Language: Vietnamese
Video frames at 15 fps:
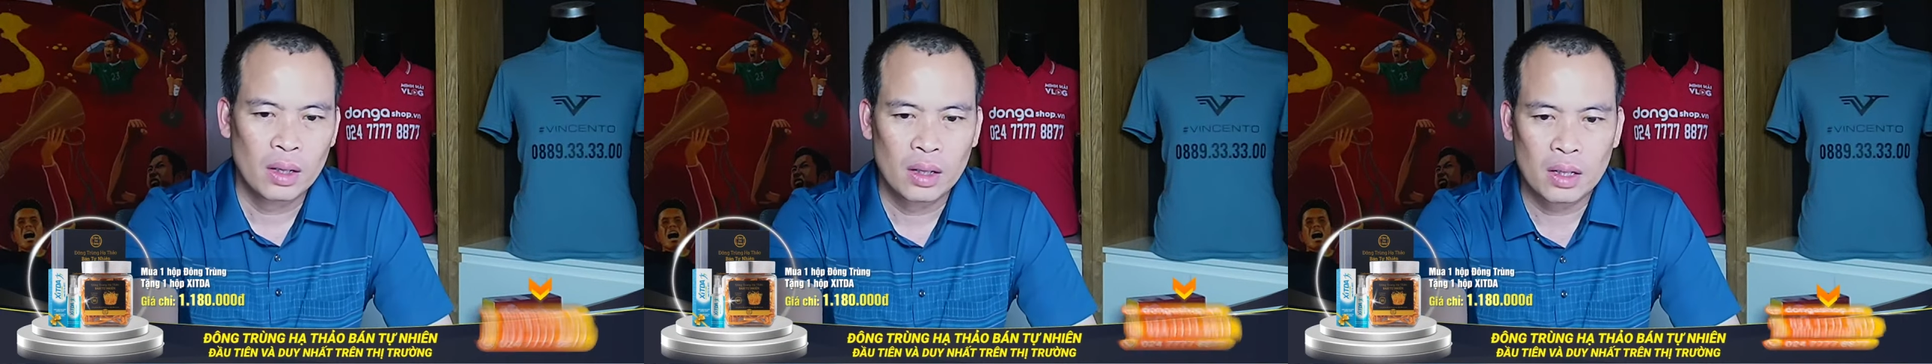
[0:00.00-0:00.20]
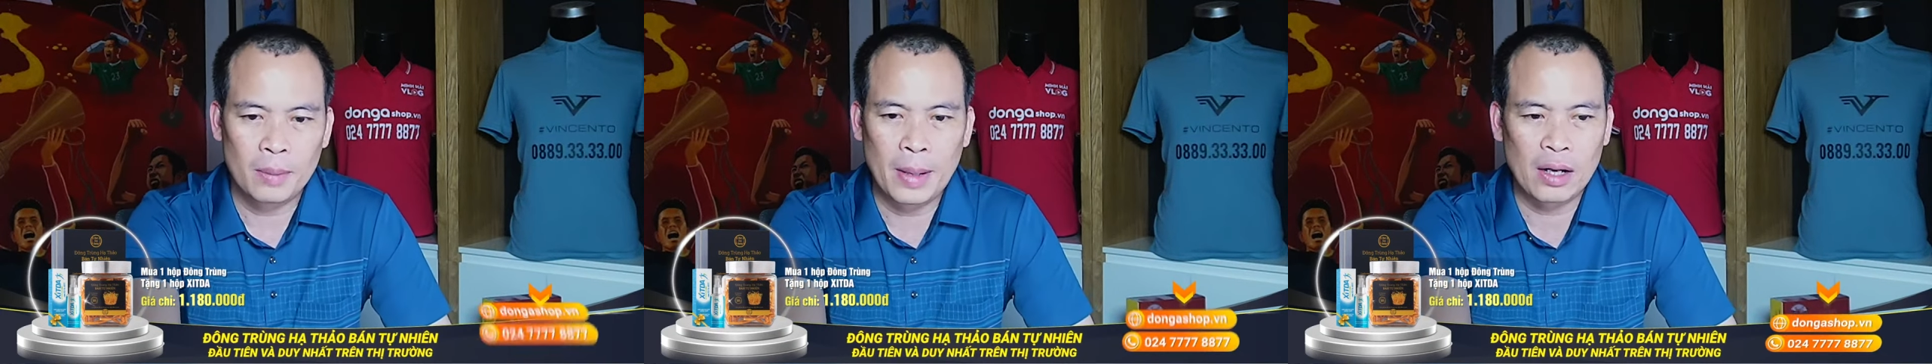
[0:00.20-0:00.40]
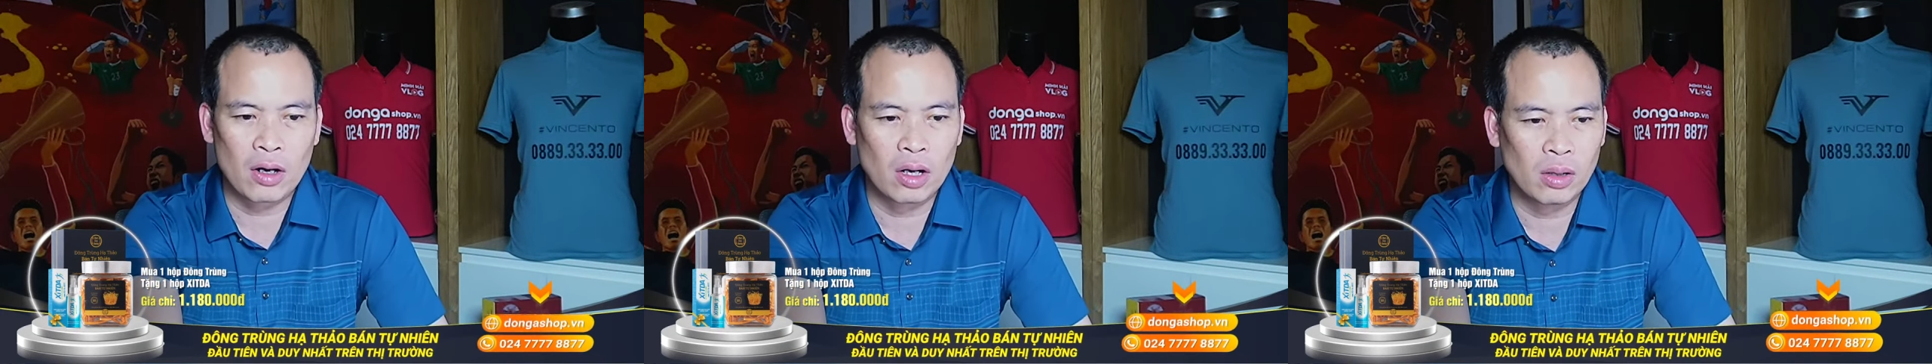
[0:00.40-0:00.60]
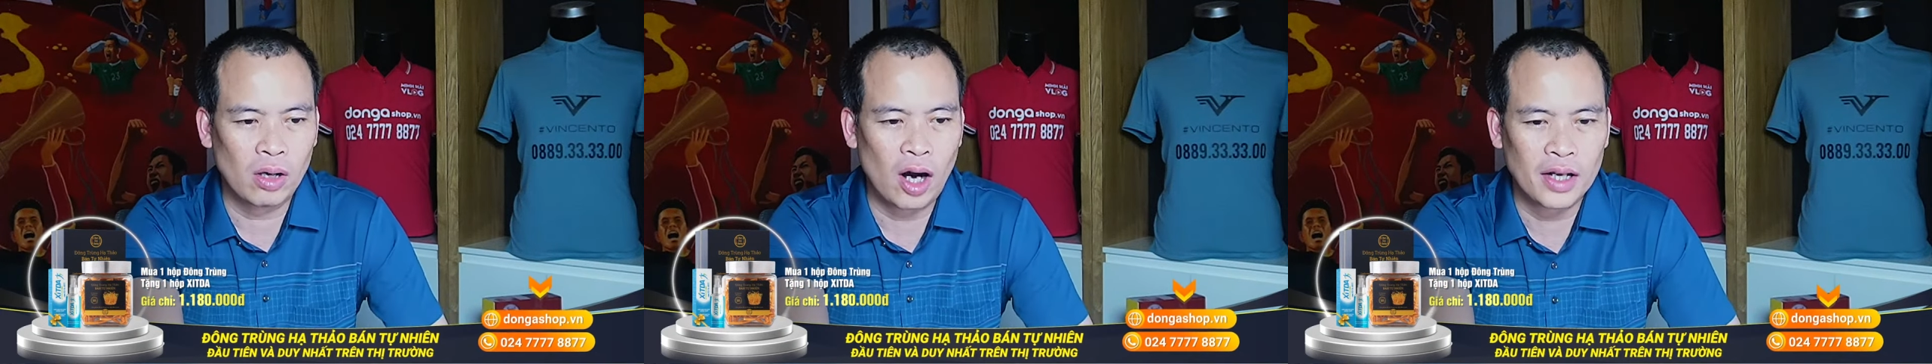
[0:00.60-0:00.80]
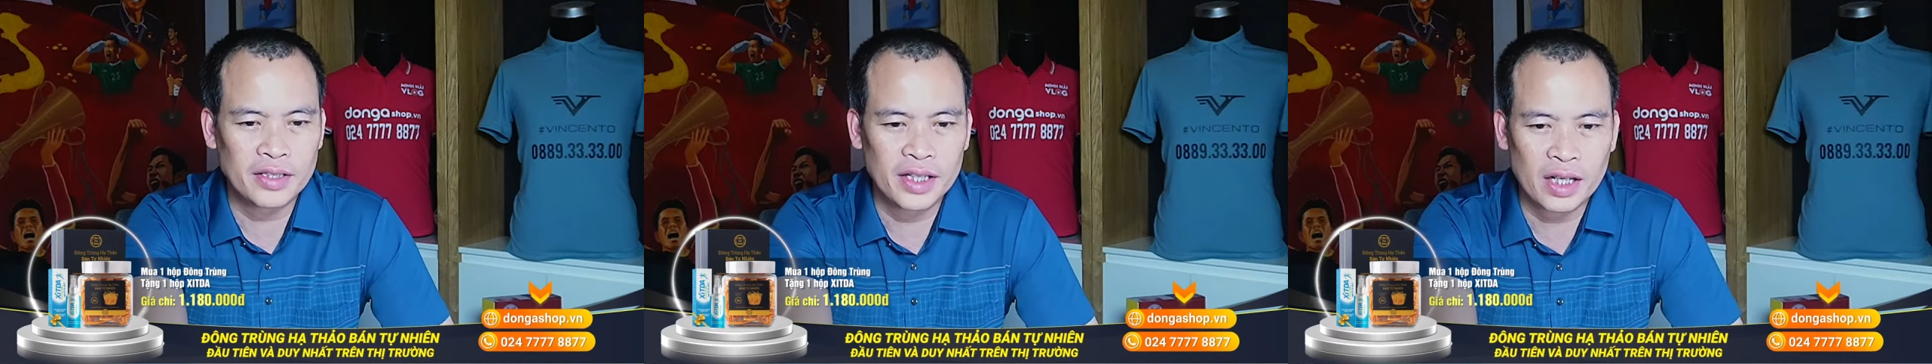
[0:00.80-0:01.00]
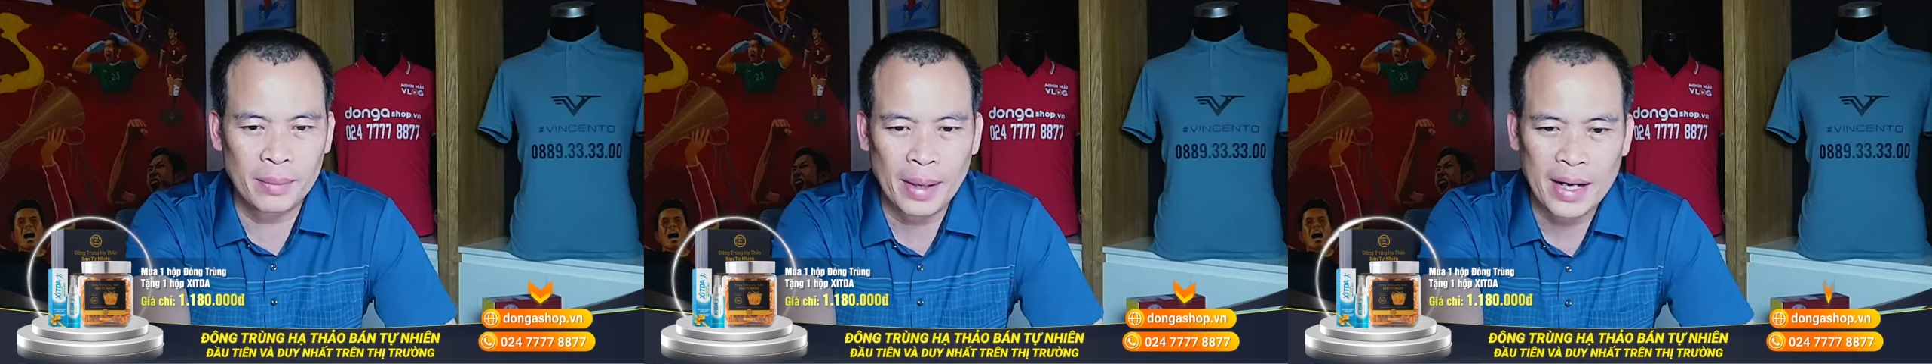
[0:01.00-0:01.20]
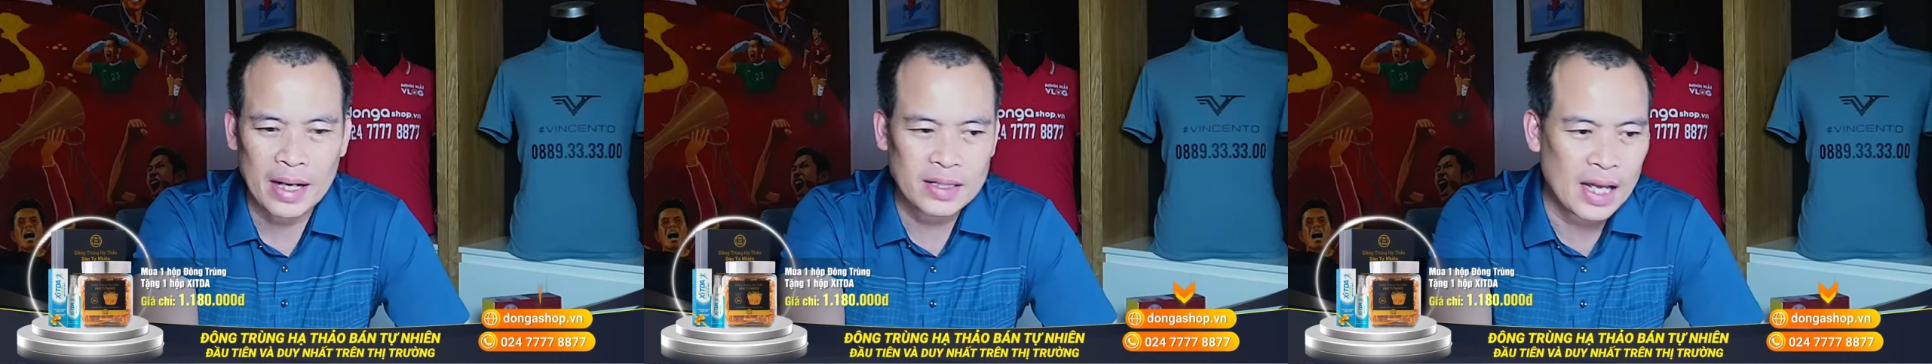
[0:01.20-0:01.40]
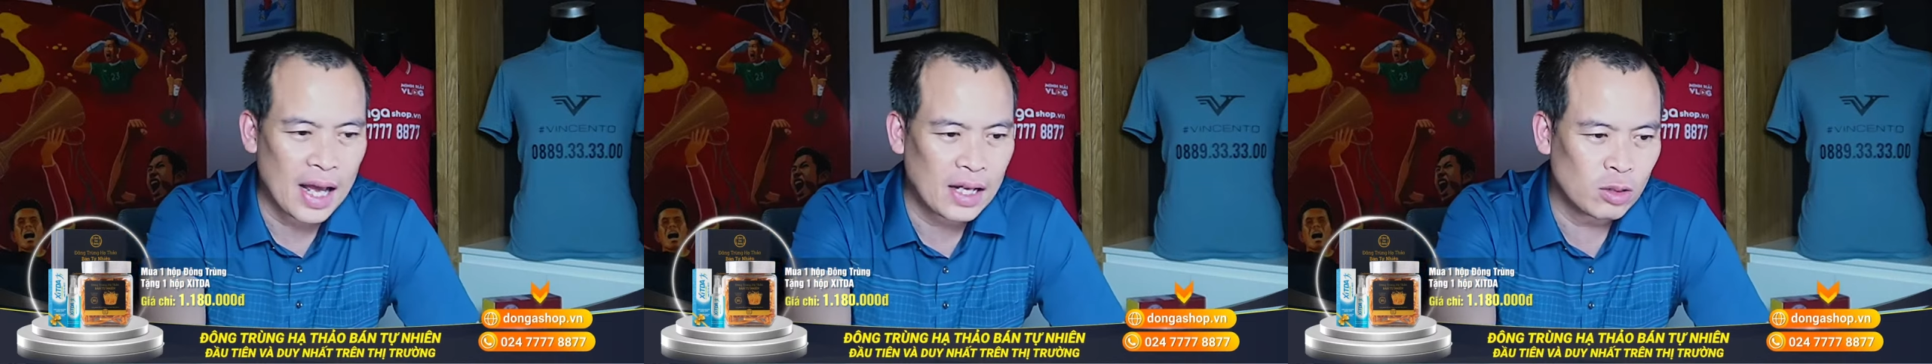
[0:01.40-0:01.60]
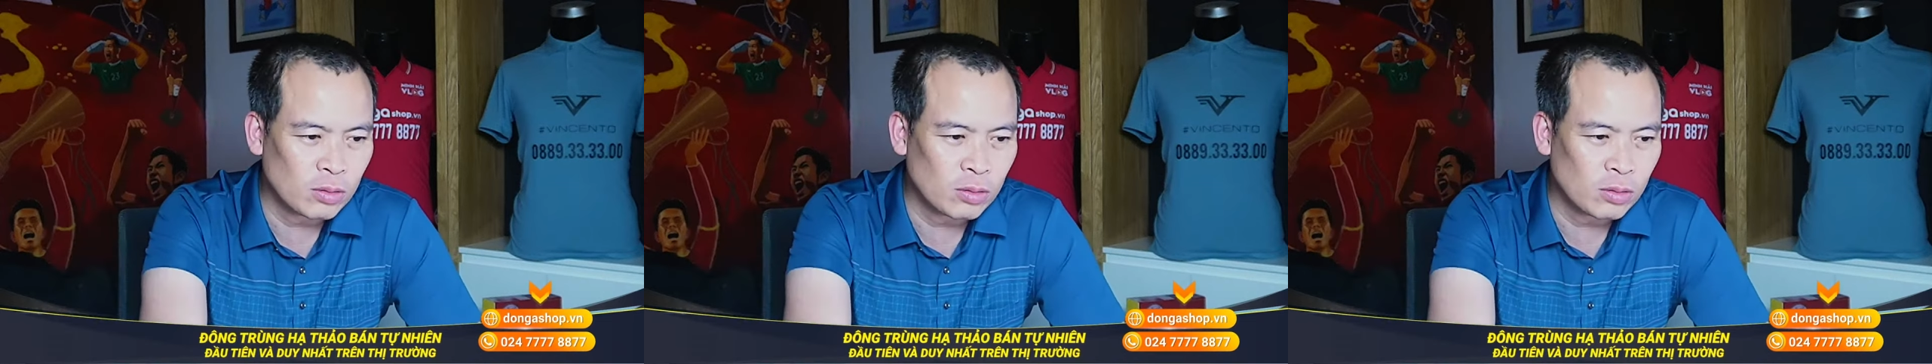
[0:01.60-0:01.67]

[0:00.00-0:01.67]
các bạn có câu hỏi gì các bạn đặt ra